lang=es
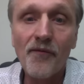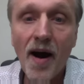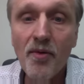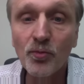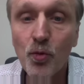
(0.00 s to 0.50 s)

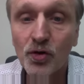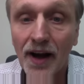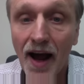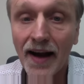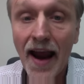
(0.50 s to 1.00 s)
Vamos a
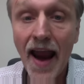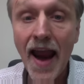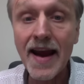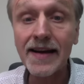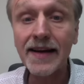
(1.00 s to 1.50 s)
buscar
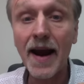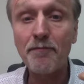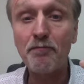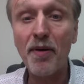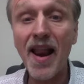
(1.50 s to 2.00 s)
en qué
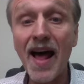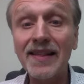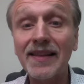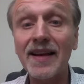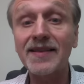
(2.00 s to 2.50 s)

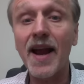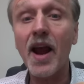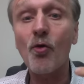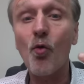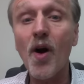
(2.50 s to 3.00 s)
plantas se
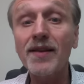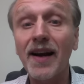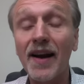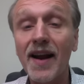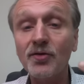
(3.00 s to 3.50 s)

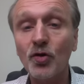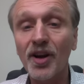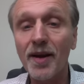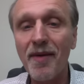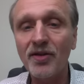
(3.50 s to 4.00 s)
encuentran estos
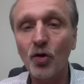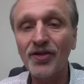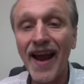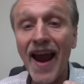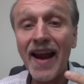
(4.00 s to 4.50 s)

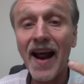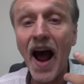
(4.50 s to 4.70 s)
elementos en